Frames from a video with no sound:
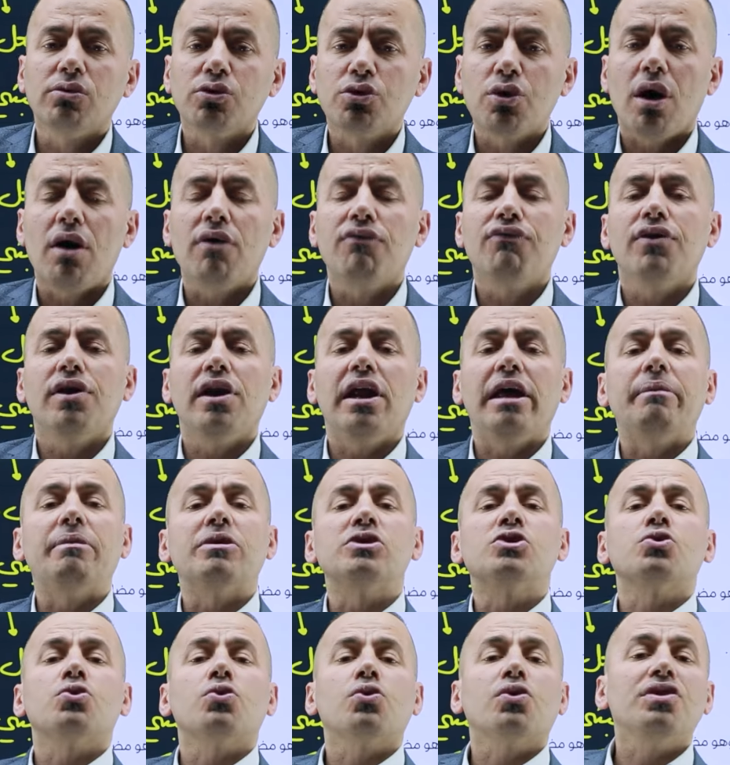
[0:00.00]
مضاف إليه
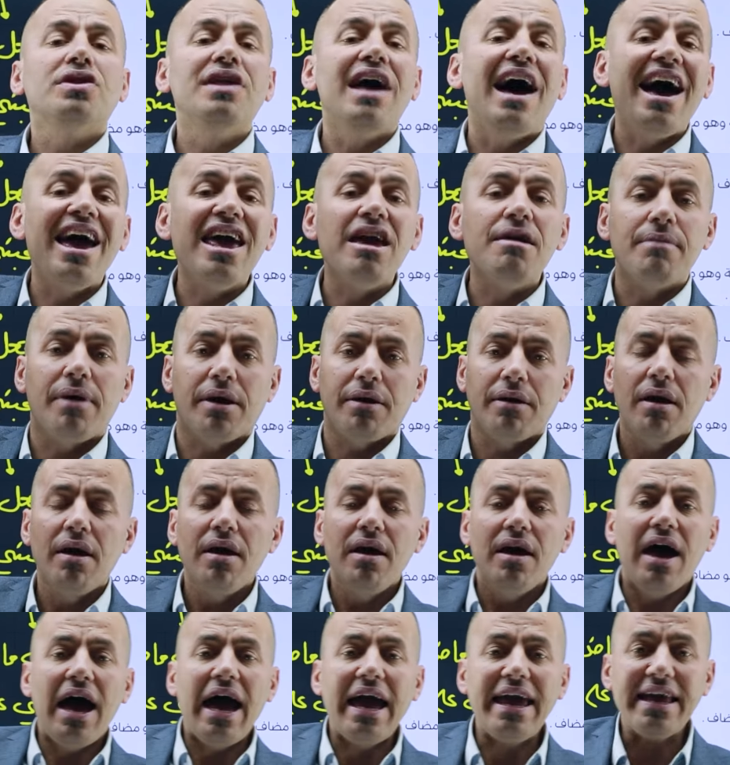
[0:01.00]
مجرور دائما
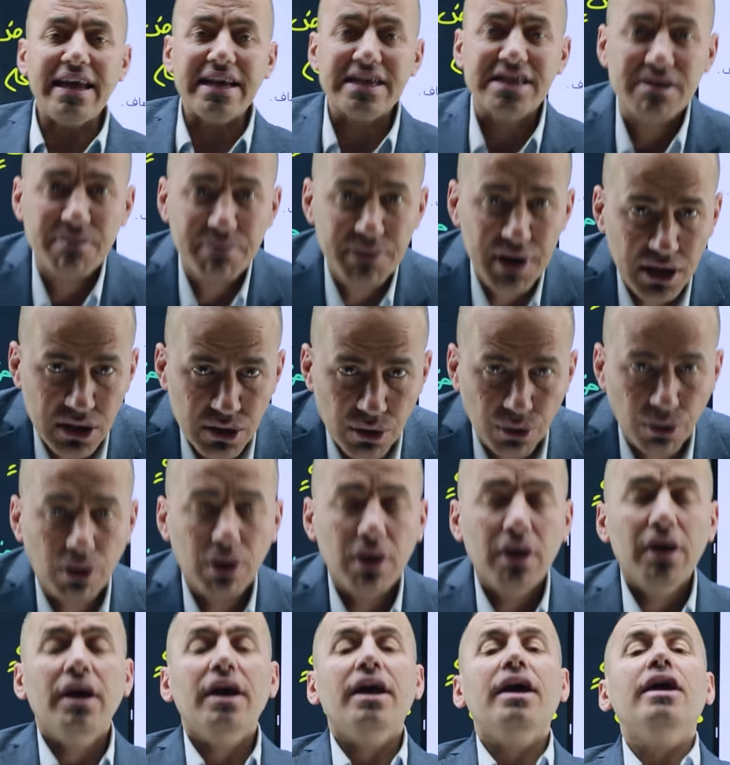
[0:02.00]
أي اسم نكرة